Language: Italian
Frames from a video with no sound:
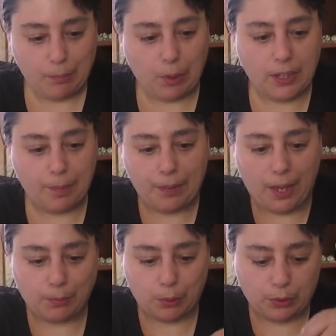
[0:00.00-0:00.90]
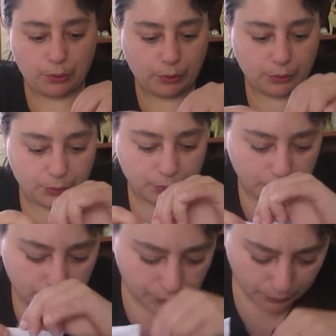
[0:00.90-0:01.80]
poi abbiamo
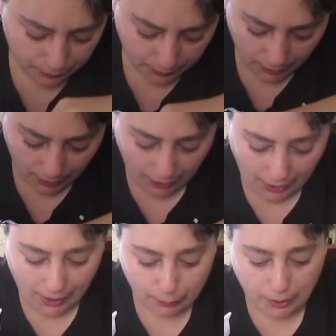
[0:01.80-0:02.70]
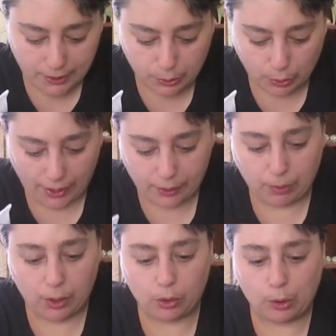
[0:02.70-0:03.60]
ah questo è
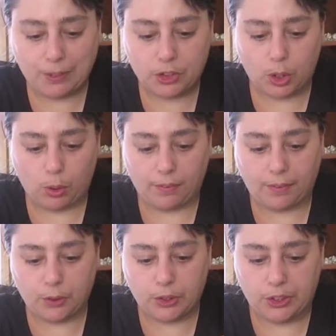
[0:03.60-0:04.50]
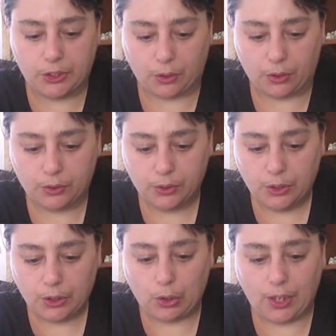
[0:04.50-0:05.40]
quello come ce l'avevo io
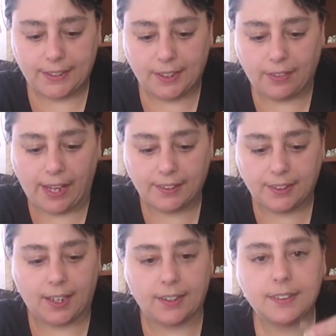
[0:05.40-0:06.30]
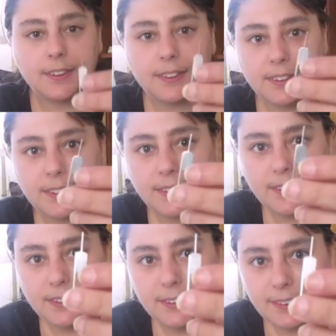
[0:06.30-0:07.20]
con la chiavetta
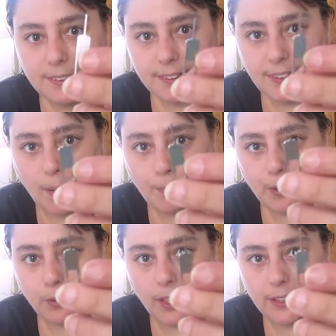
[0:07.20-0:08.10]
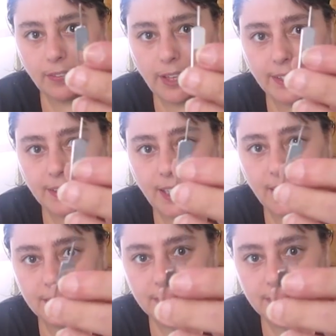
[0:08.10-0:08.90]
si apre con la chiavetta